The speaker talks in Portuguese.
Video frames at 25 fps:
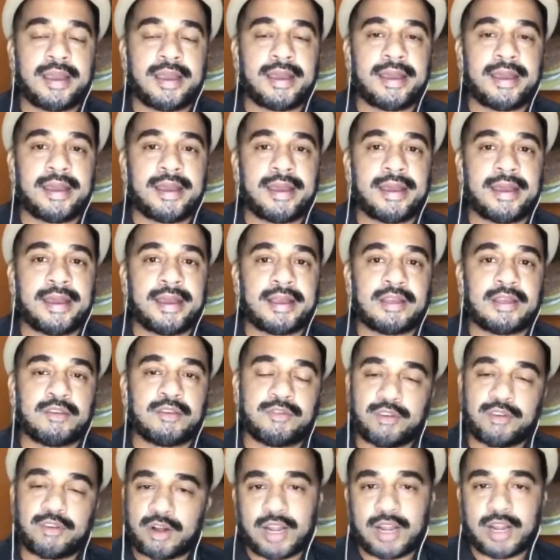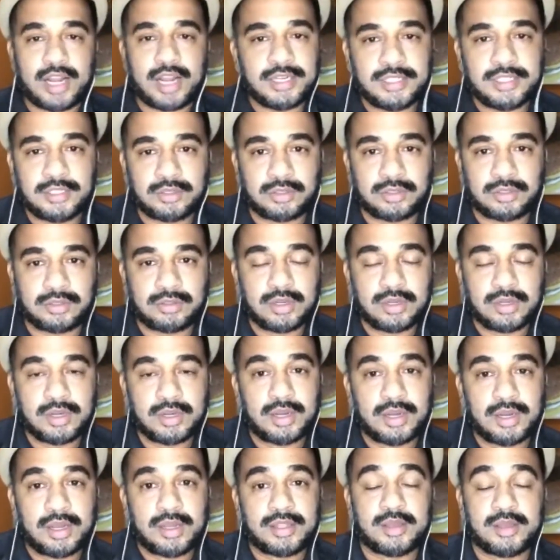é, e focar
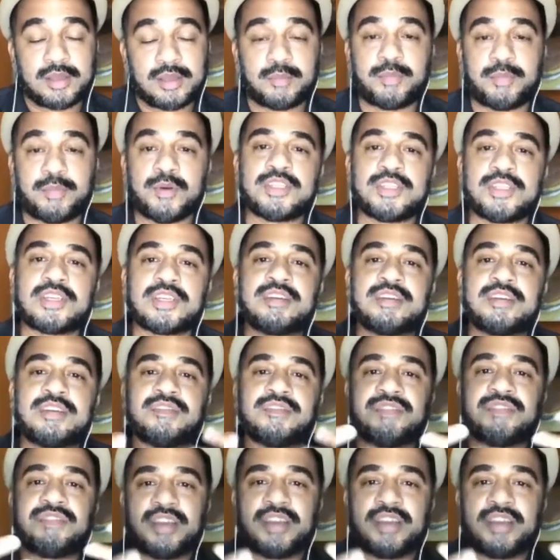nisso. Depois